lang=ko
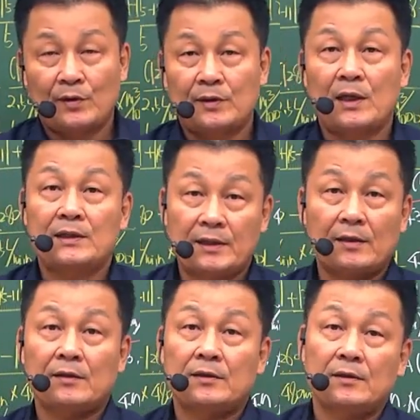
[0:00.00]
이왕
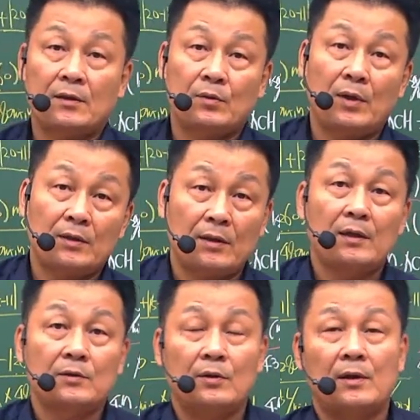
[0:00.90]
시작했으니까 꼭
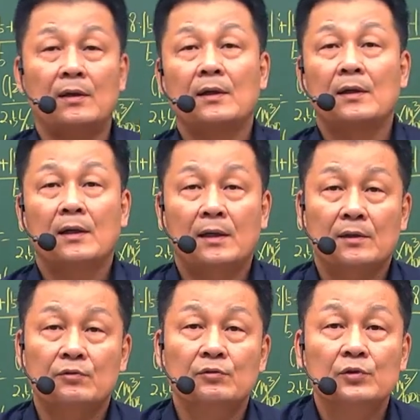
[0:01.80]
합격하는 거가
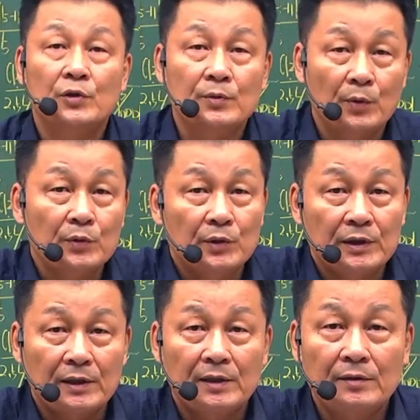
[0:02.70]
가장 궁극적인
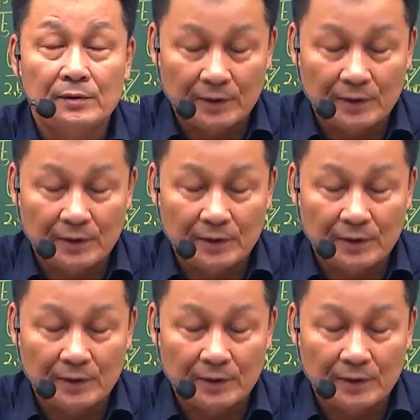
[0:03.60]
목적이잖아요.